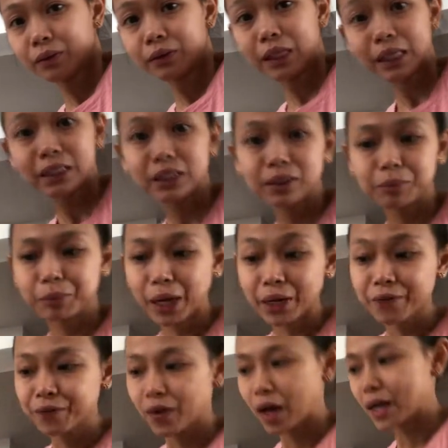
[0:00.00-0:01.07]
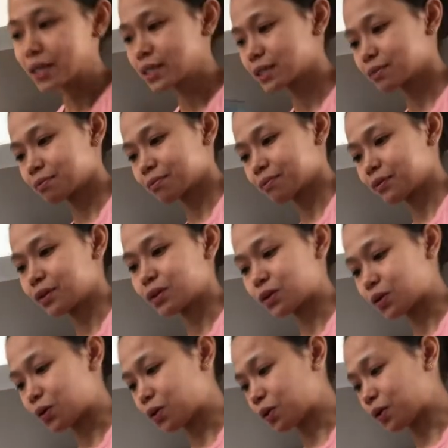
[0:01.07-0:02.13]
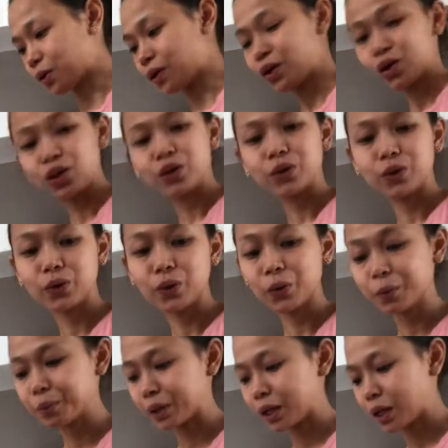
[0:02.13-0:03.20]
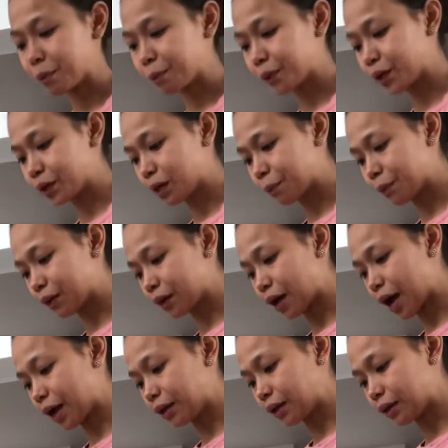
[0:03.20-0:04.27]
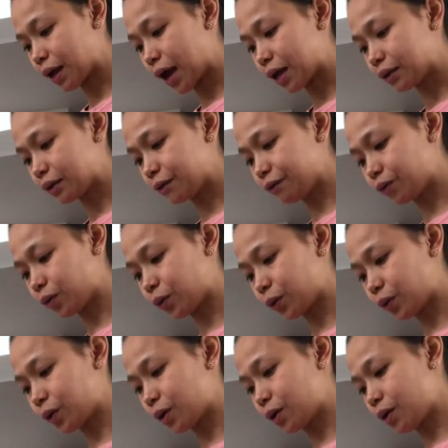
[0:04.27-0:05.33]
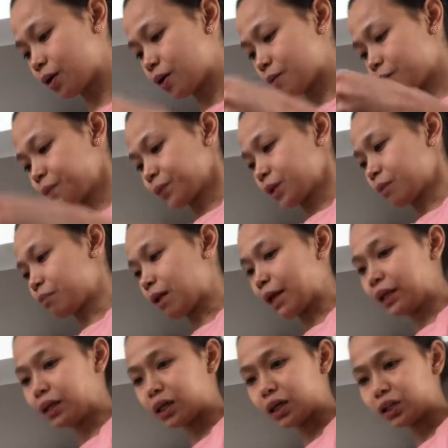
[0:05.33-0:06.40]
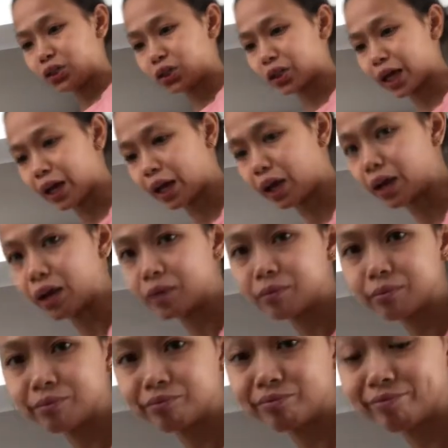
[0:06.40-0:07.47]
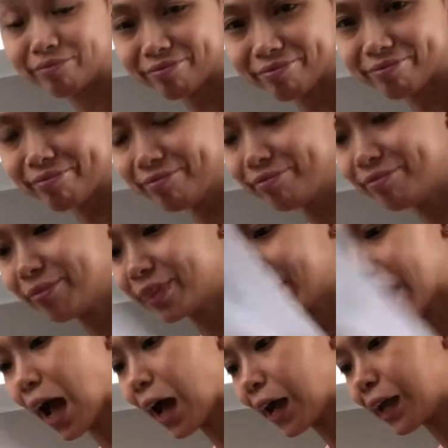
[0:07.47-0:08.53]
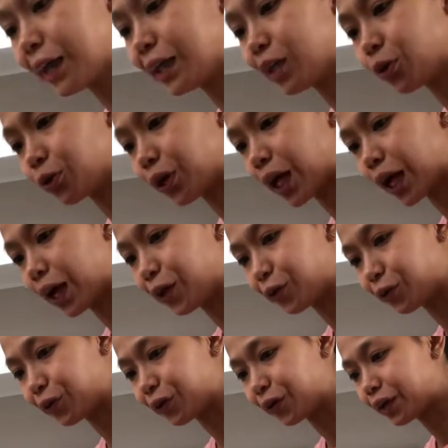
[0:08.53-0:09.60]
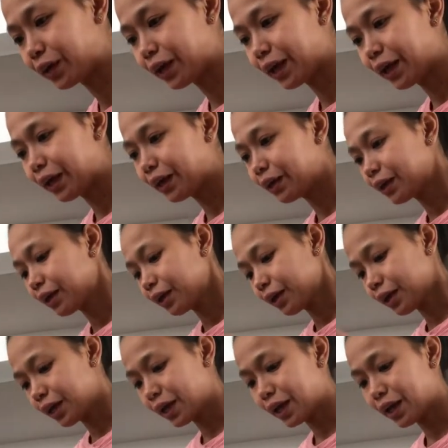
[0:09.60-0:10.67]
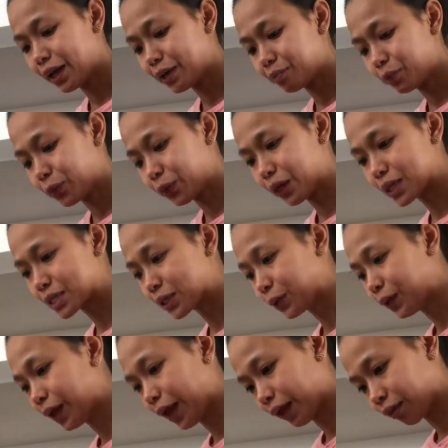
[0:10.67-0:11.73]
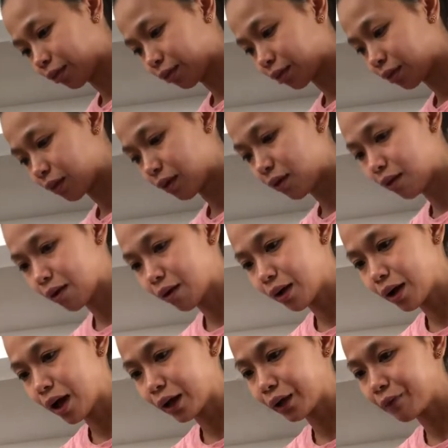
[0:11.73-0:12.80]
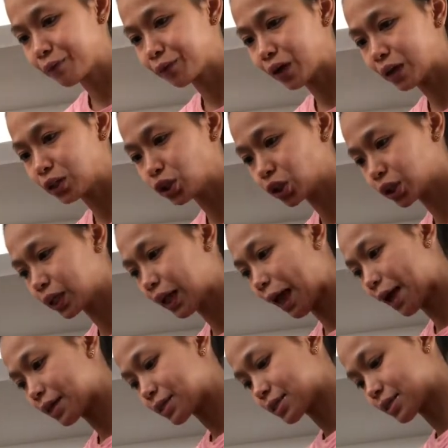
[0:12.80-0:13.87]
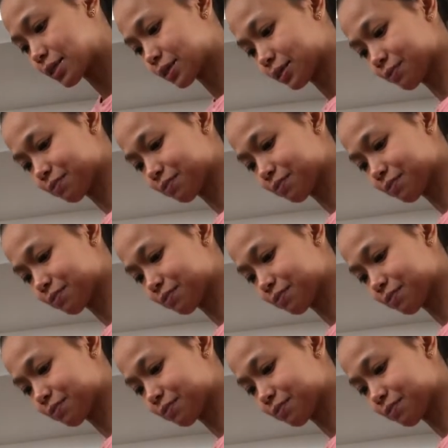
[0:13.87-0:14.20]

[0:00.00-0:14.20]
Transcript: nag-breakfast, so, yung prepare na pagkain ni Daddy for my lunch eh kakainin ko na ngayon. And bukas na ulit ang aking French class.